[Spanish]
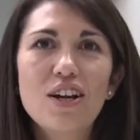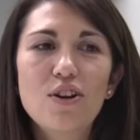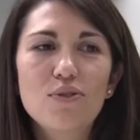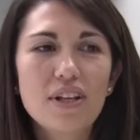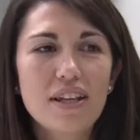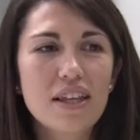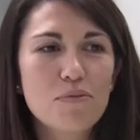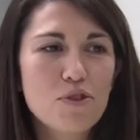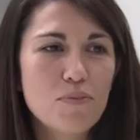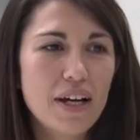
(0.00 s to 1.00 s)
Lo
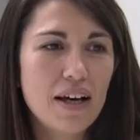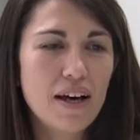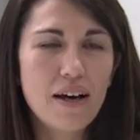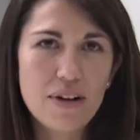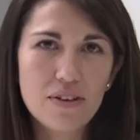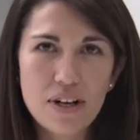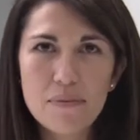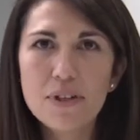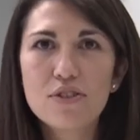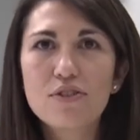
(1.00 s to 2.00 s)
utilizamos para hablar con
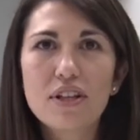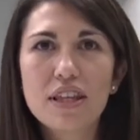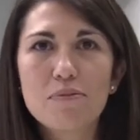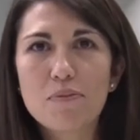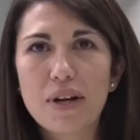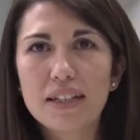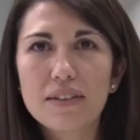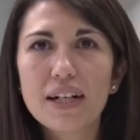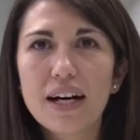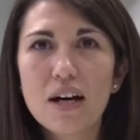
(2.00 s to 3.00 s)
amigos, lo utilizamos para
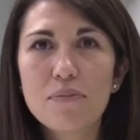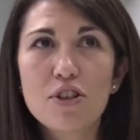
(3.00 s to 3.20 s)
trabajar,